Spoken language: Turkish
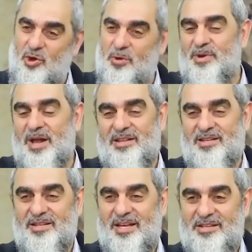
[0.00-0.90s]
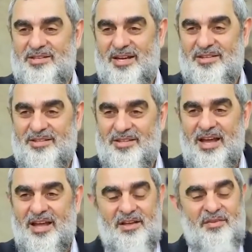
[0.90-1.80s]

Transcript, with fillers: köprü altında yatardın da